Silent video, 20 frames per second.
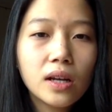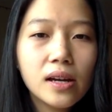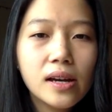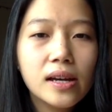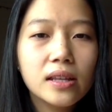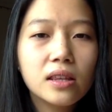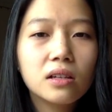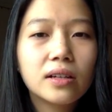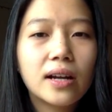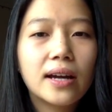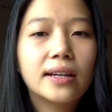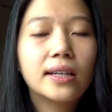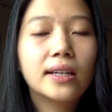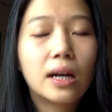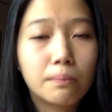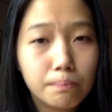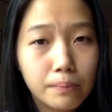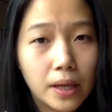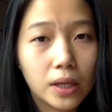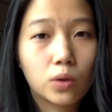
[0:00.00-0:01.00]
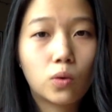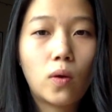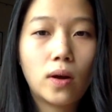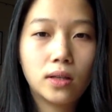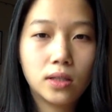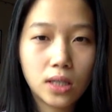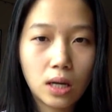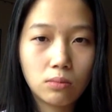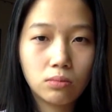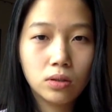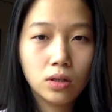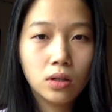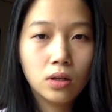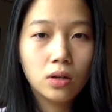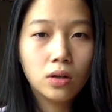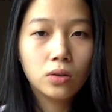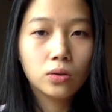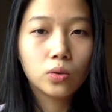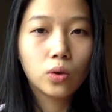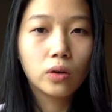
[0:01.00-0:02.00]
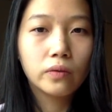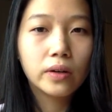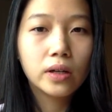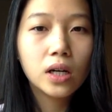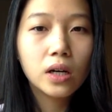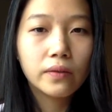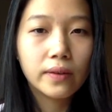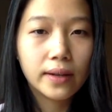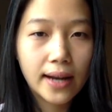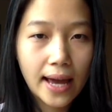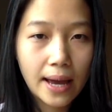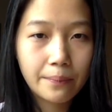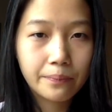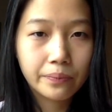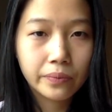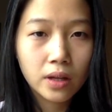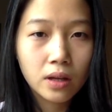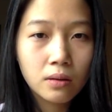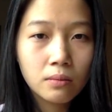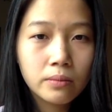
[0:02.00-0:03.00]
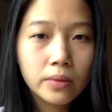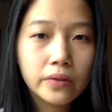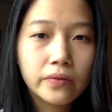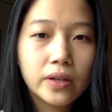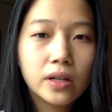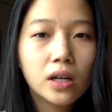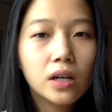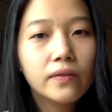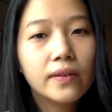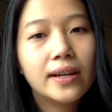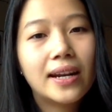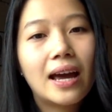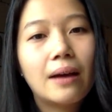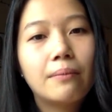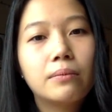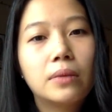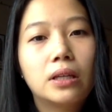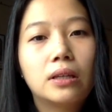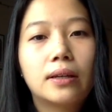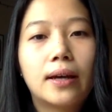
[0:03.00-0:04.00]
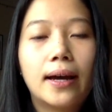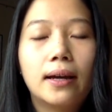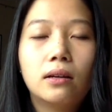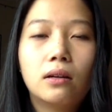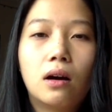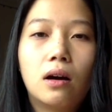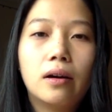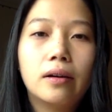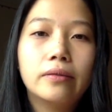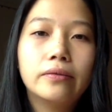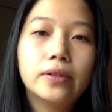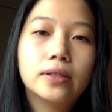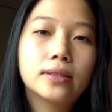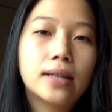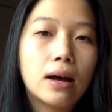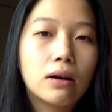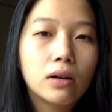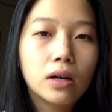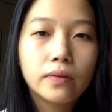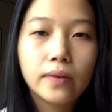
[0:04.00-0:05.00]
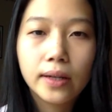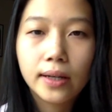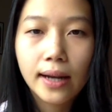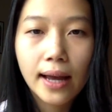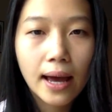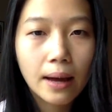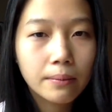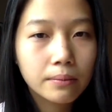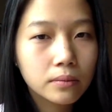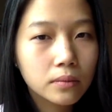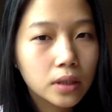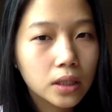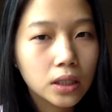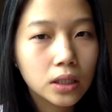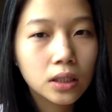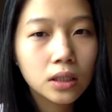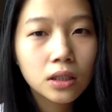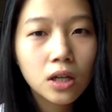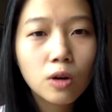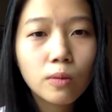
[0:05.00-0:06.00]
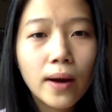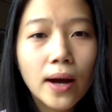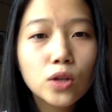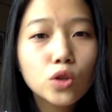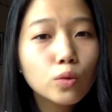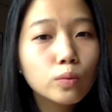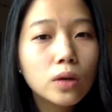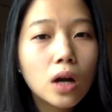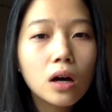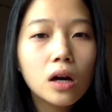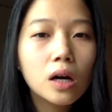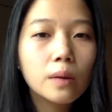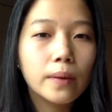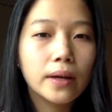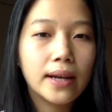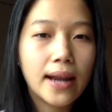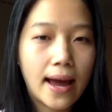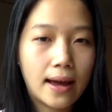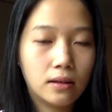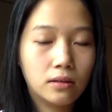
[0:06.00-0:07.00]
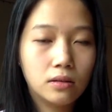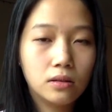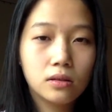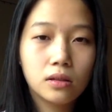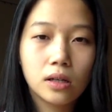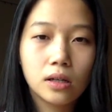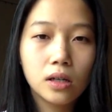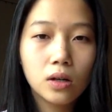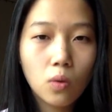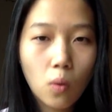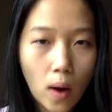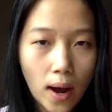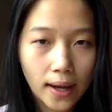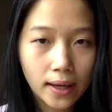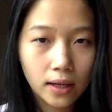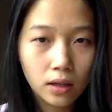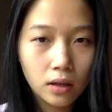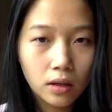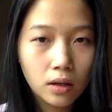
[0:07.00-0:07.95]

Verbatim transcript: hiện tượng này đặc biệt quan trọng đối với người Việt Nam bởi vì người Việt Nam mình hay nói vì sao người Việt Nam mình không hay giúp đỡ người bị nạn như người nước ngoài